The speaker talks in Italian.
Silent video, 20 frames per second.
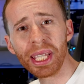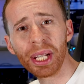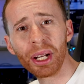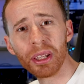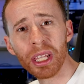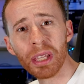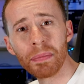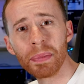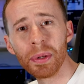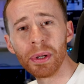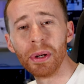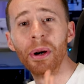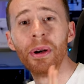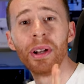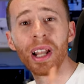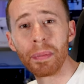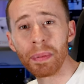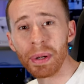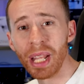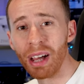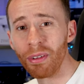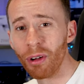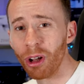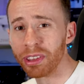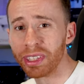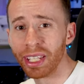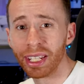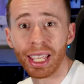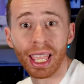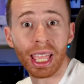dirò di più, la prima
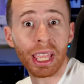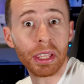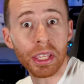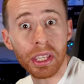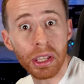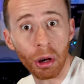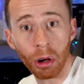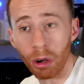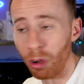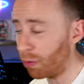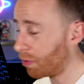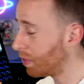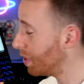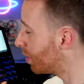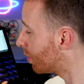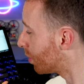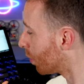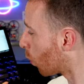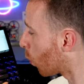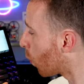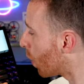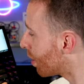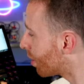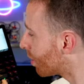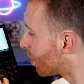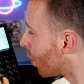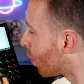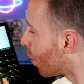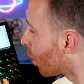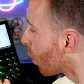volta che io ho visto
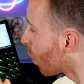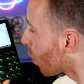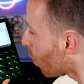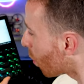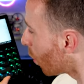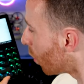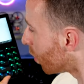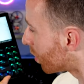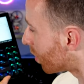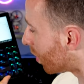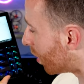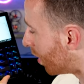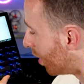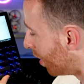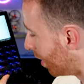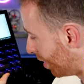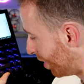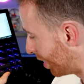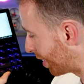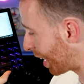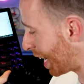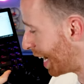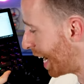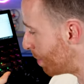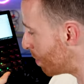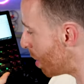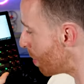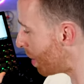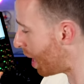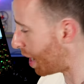questo coso tra
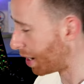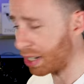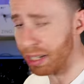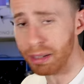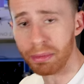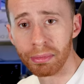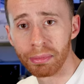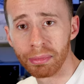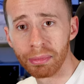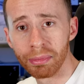le mie mani,